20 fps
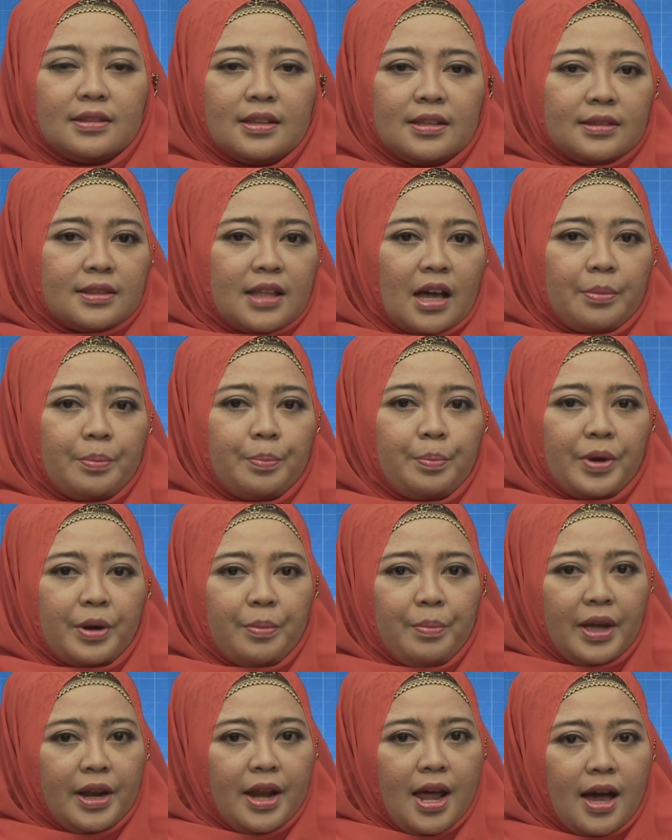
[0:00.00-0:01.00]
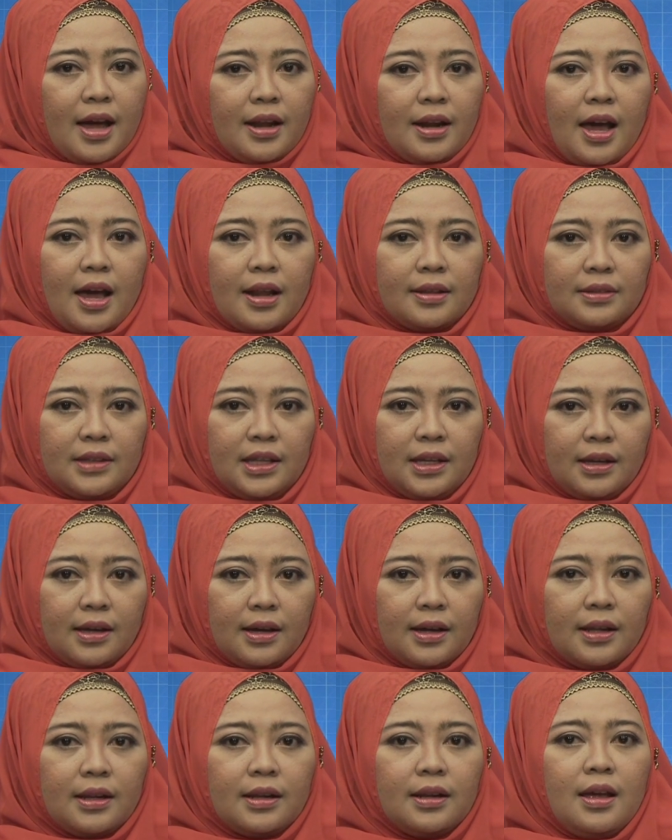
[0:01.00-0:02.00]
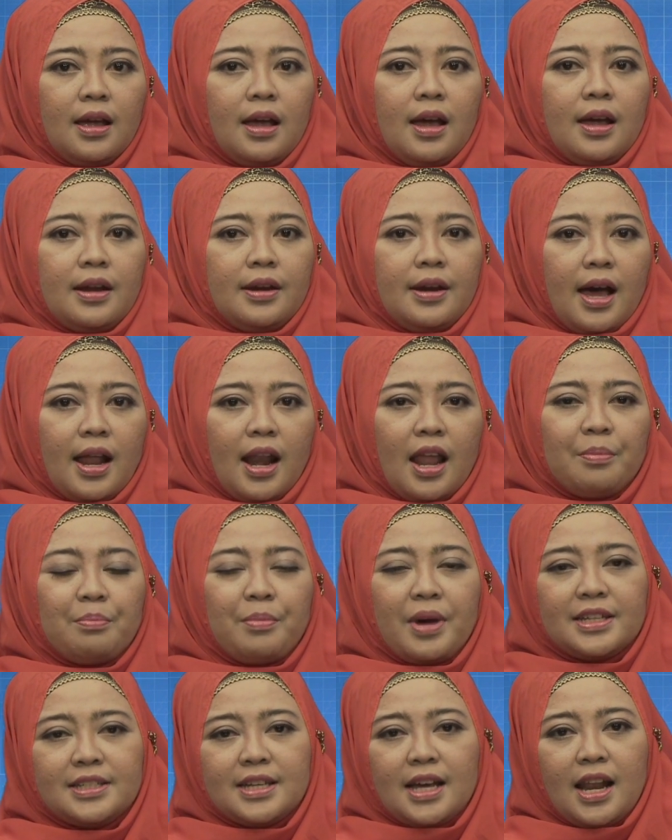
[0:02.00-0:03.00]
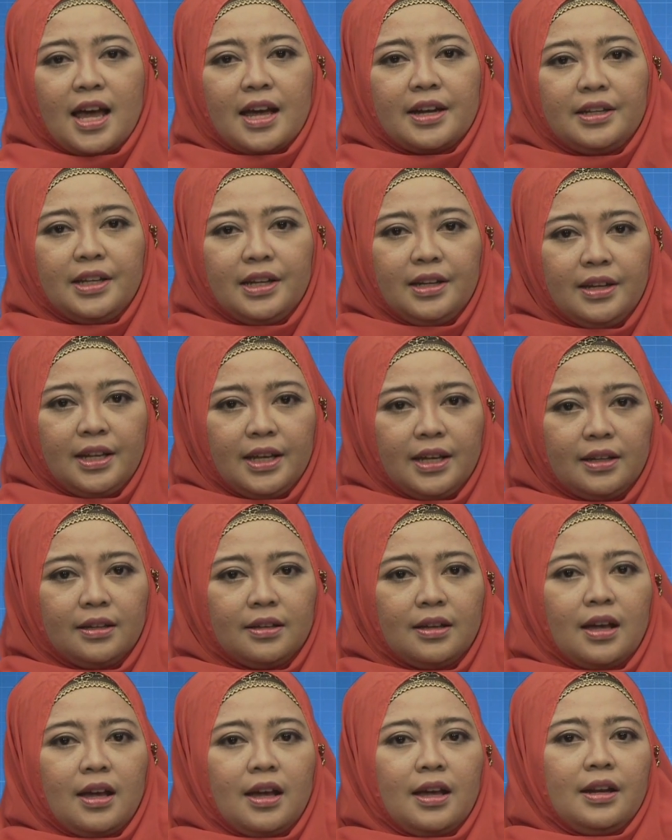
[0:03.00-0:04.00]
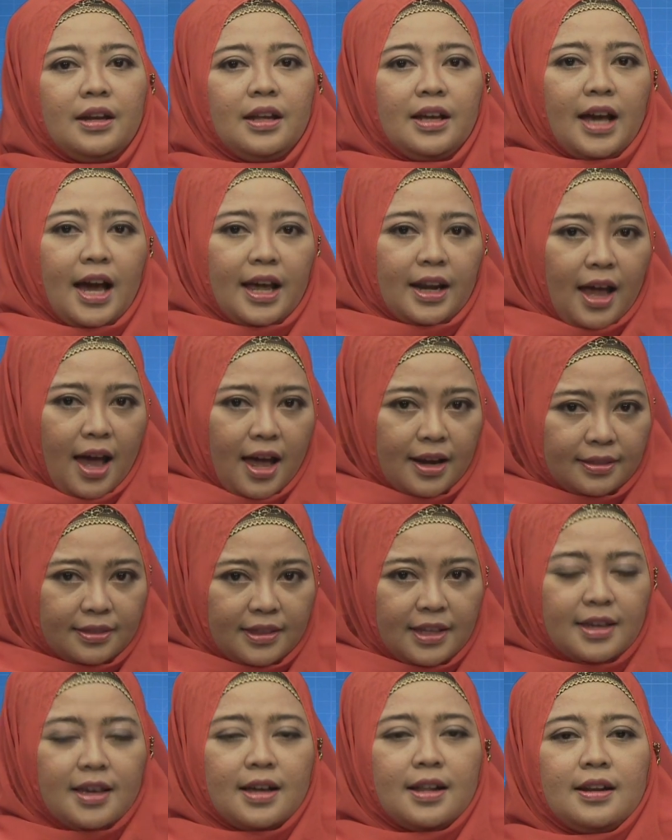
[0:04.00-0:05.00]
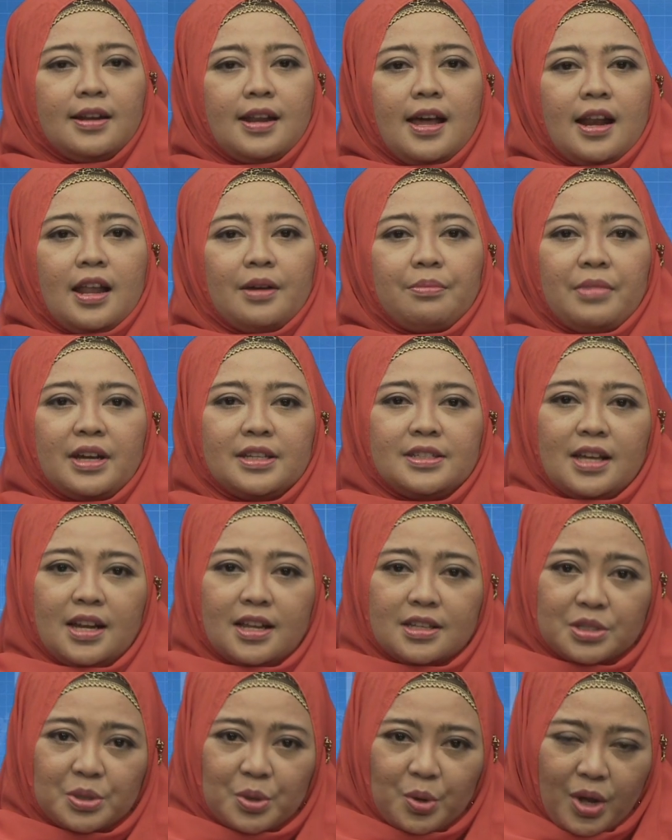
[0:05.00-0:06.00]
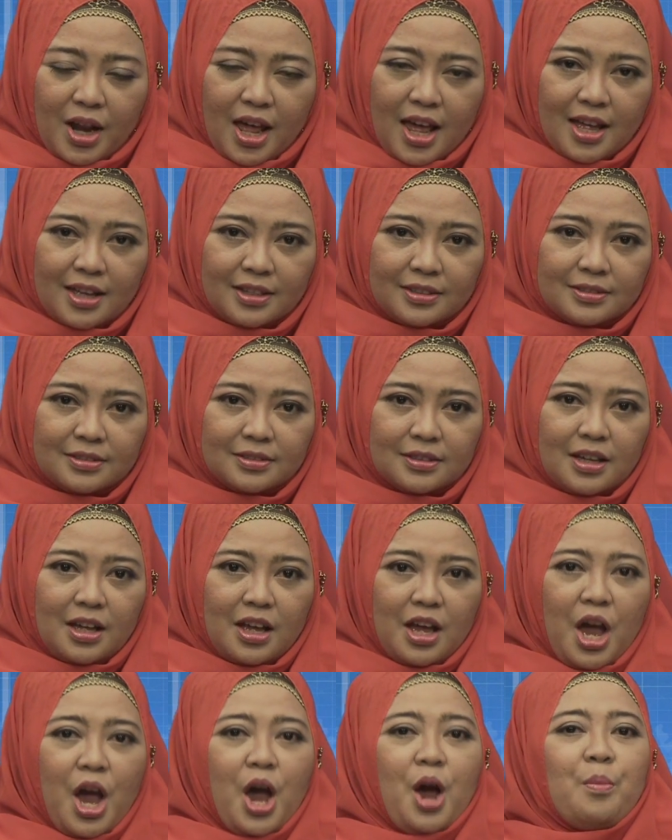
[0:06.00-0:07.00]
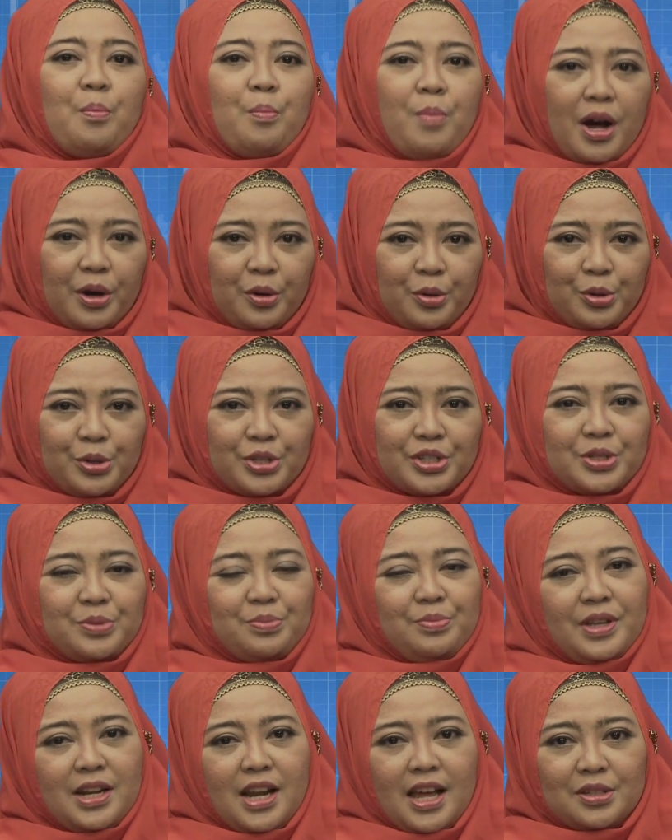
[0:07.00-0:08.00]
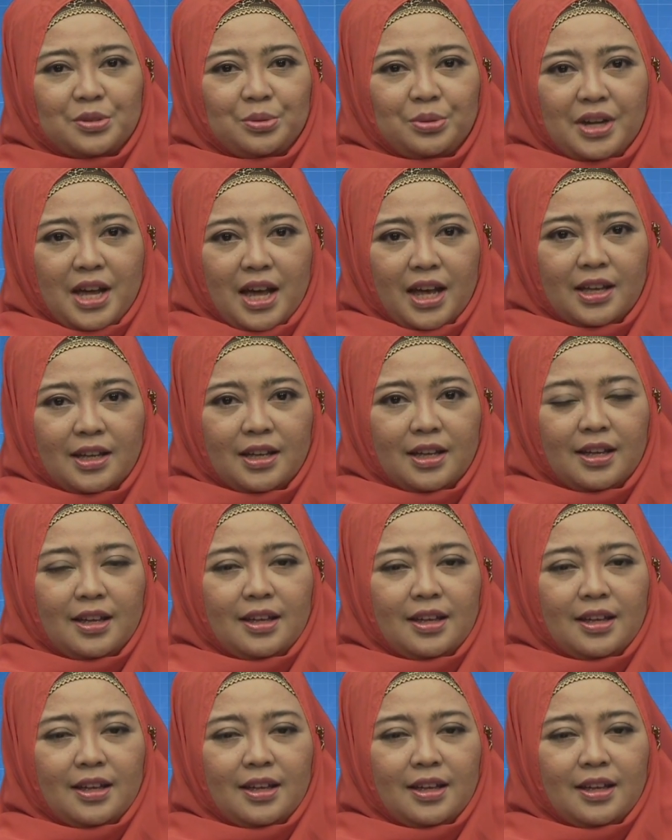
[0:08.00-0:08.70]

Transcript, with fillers: tentang perbedaan artikel dalam majalah dinding dengan artikel dalam majalah sekolah? Bagus bila sudah.